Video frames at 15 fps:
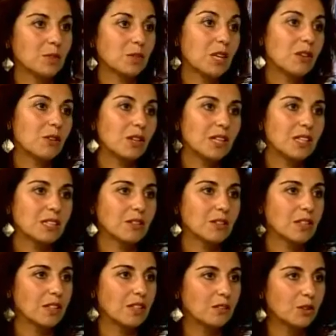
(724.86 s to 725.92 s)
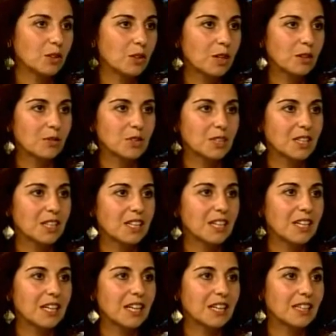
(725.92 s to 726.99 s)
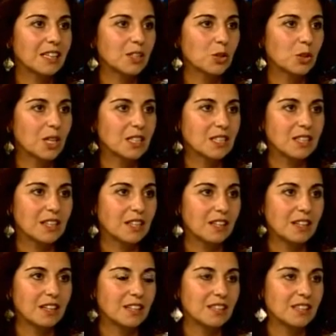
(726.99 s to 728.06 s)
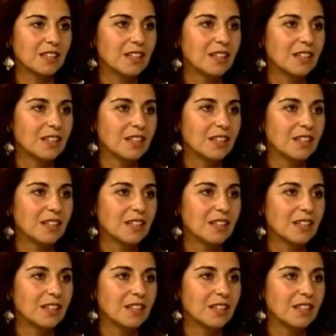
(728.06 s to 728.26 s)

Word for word: pues claro, que les llevas ahí al fotógrafo y se te quiere quedar tres horas. y le que dices,